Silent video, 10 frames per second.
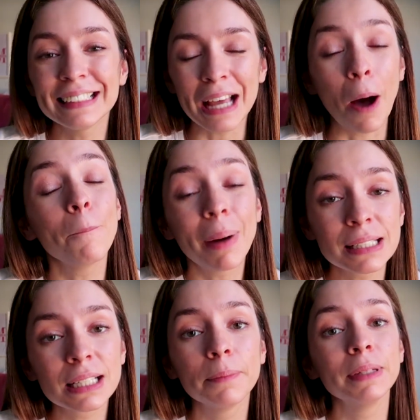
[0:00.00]
Então,
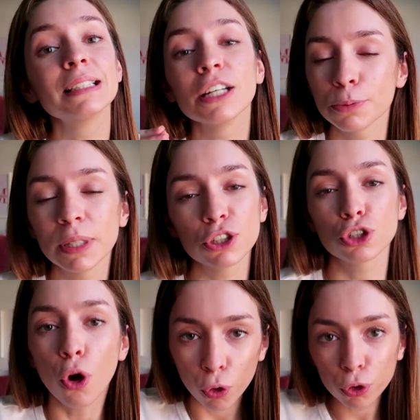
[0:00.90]
basicamente, as
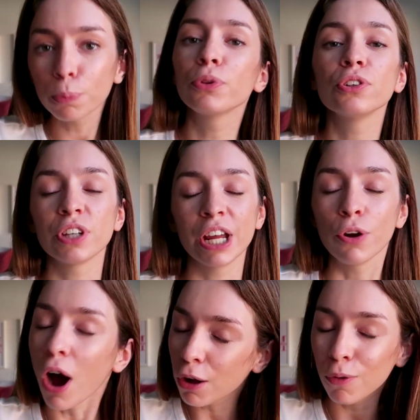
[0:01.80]
BDs são um grupo de
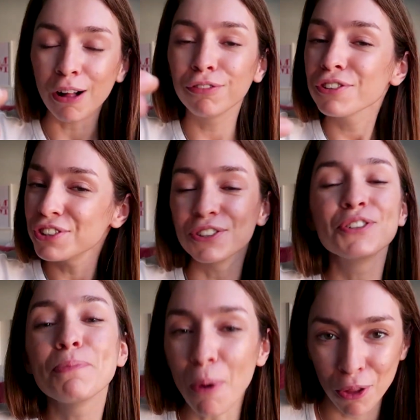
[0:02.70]
treino ao qual vocês
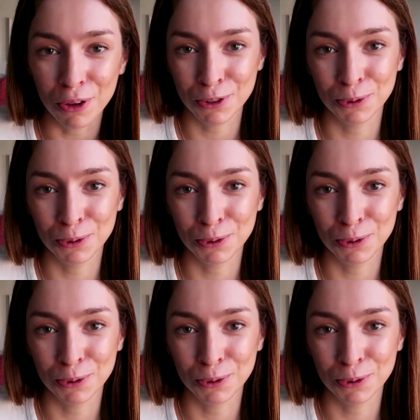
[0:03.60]
se podem